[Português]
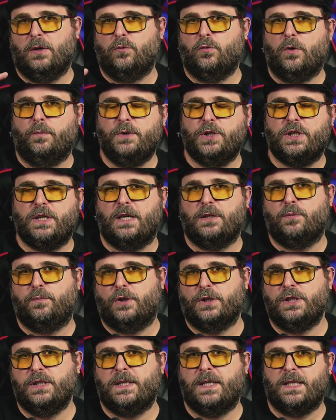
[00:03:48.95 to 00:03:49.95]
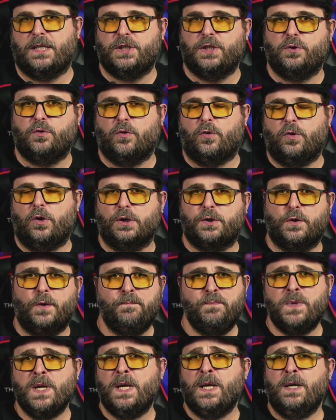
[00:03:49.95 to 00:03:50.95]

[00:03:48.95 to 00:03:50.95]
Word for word: Um objeto pode interagir com o outro